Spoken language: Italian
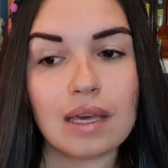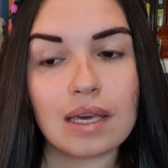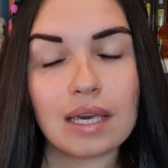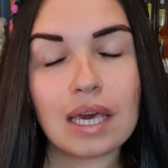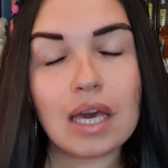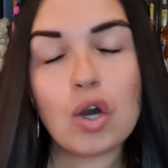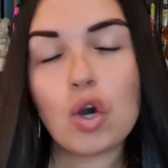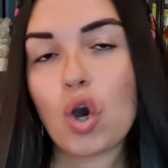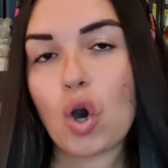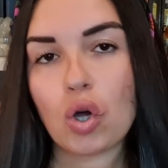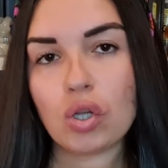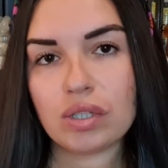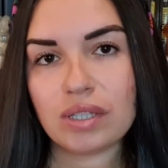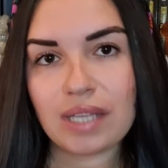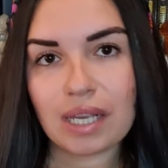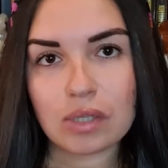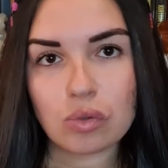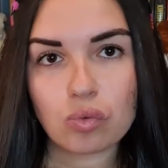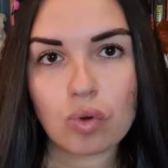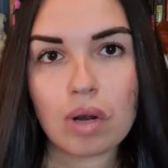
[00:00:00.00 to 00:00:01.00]
che
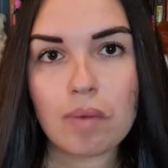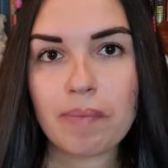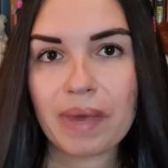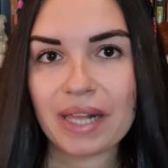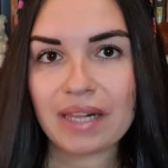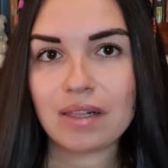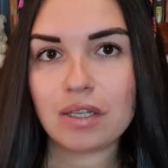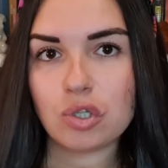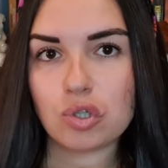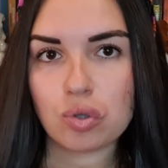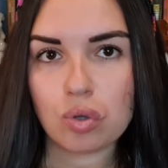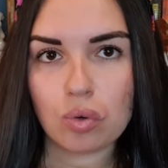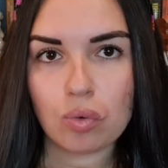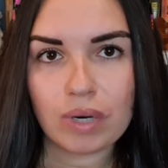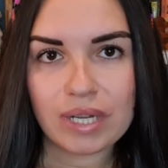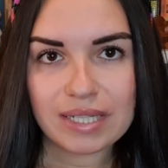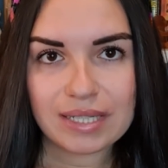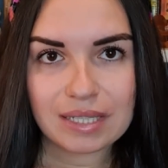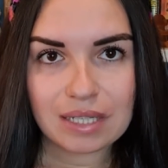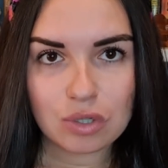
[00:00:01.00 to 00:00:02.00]
conta attualmente solo
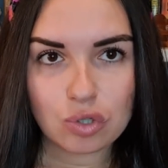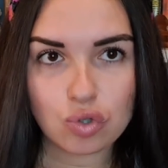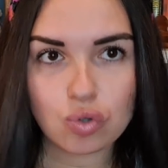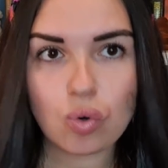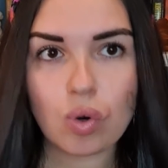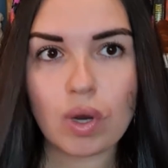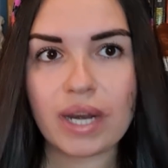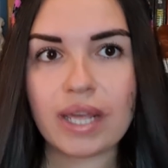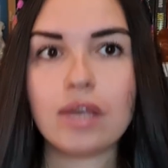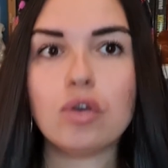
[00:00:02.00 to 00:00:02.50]
una stagione.